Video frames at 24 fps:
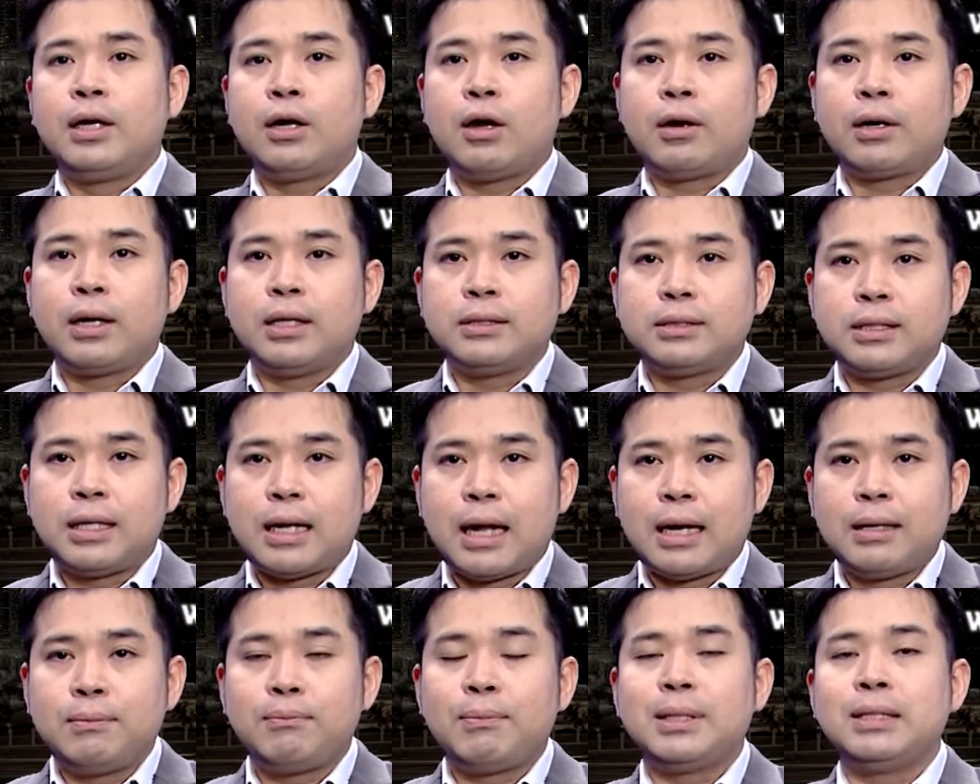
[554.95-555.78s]
นอกจาก
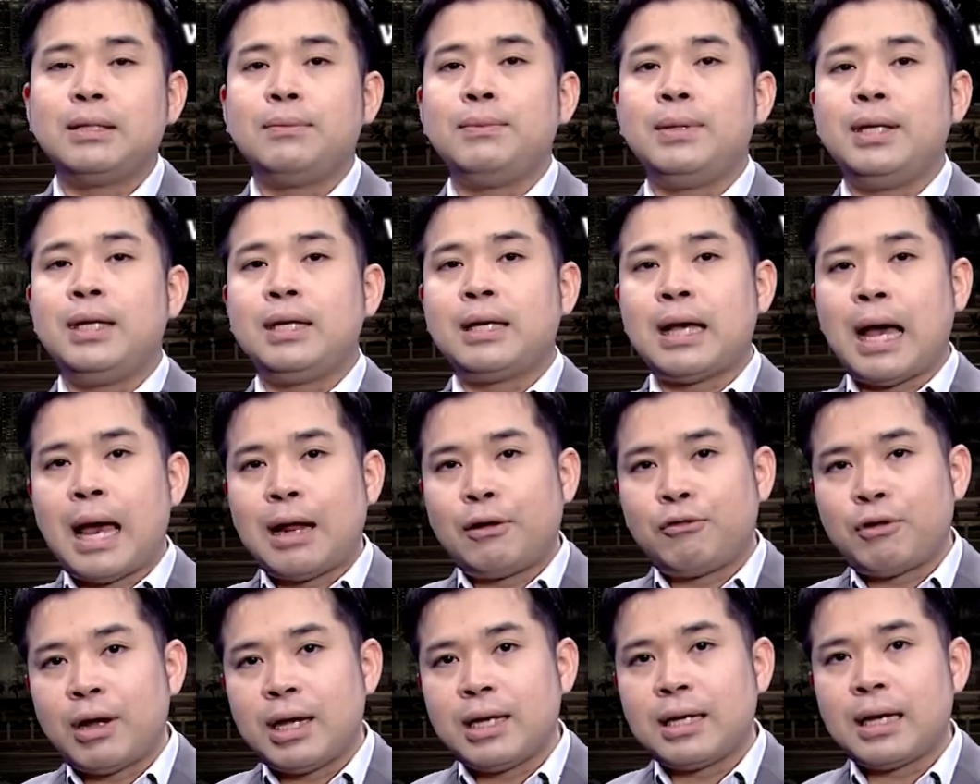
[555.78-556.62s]
นั้นมันจะมีกา
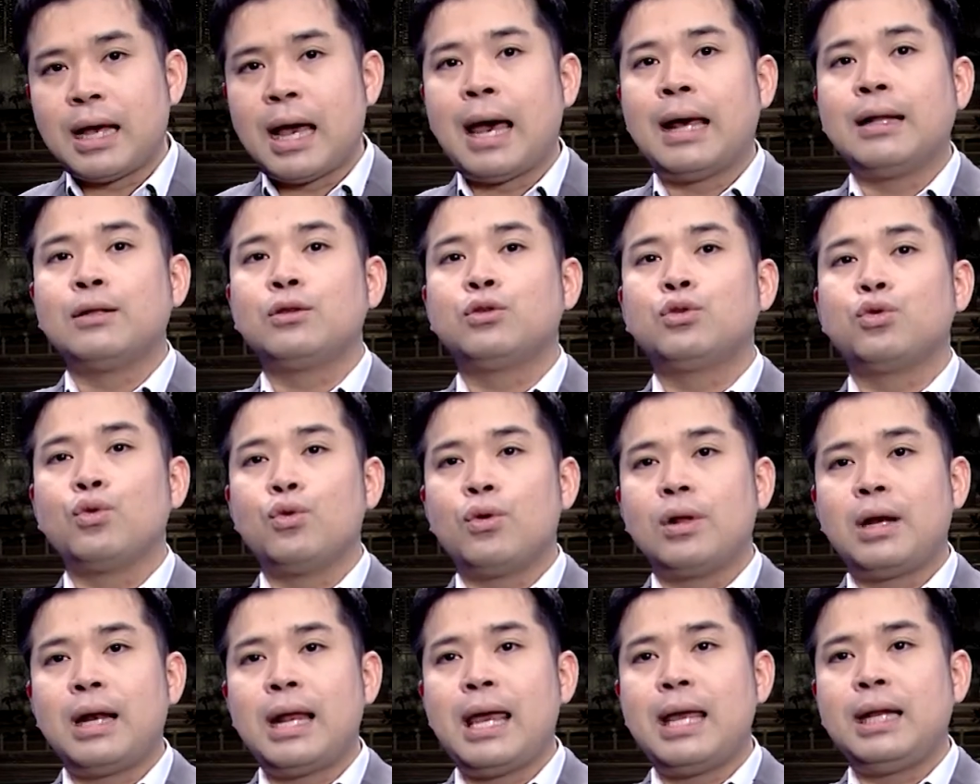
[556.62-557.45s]
รรายงาน
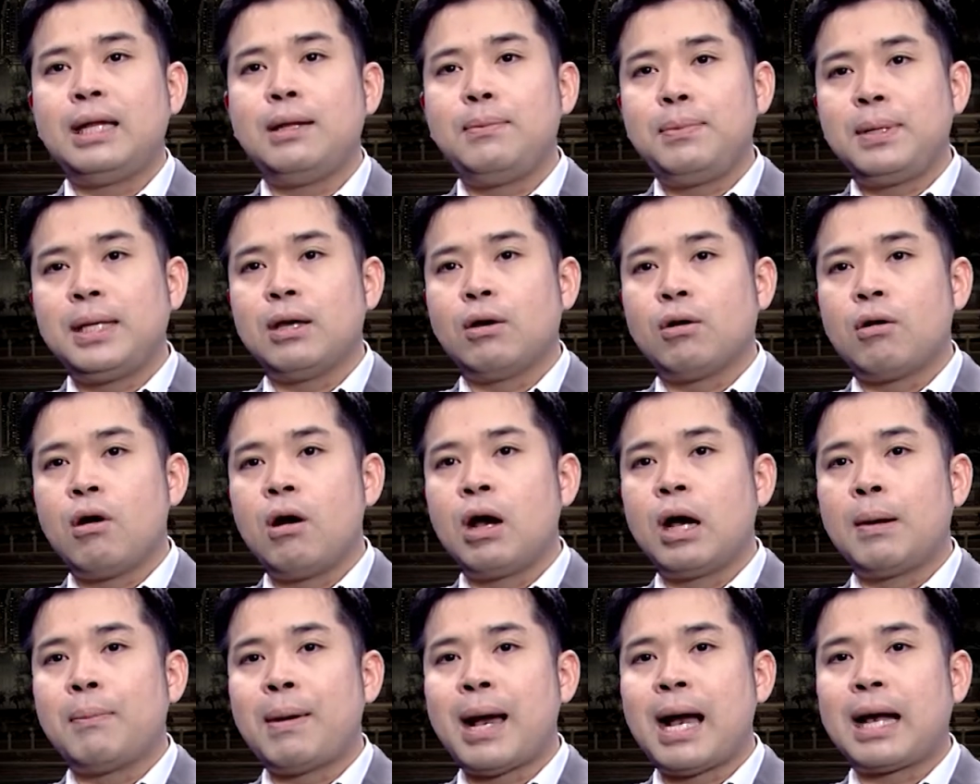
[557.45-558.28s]
ตัวเลขที่เกี่ยวข้
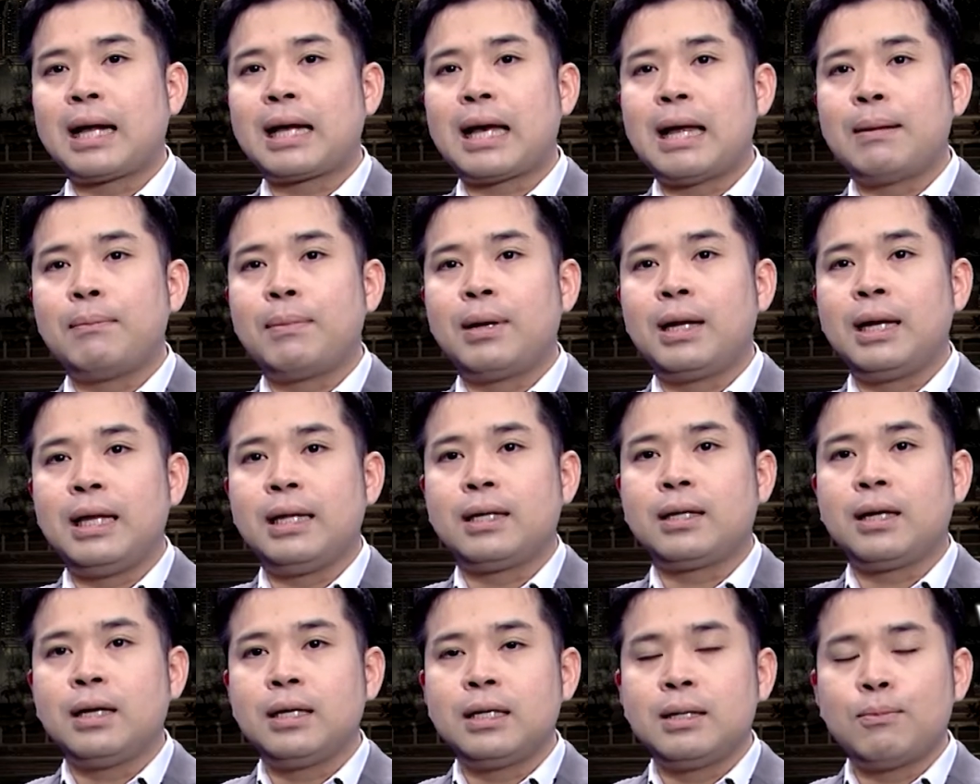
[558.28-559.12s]
องกับภาคการผลิ
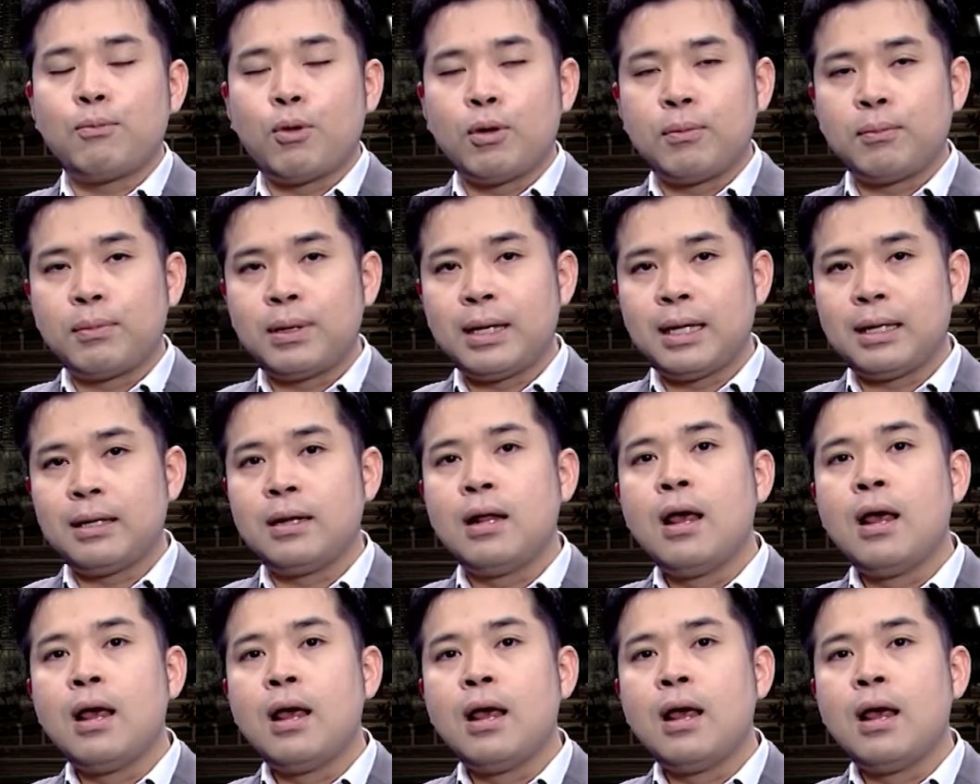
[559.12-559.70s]
ตก็คือผลผลิต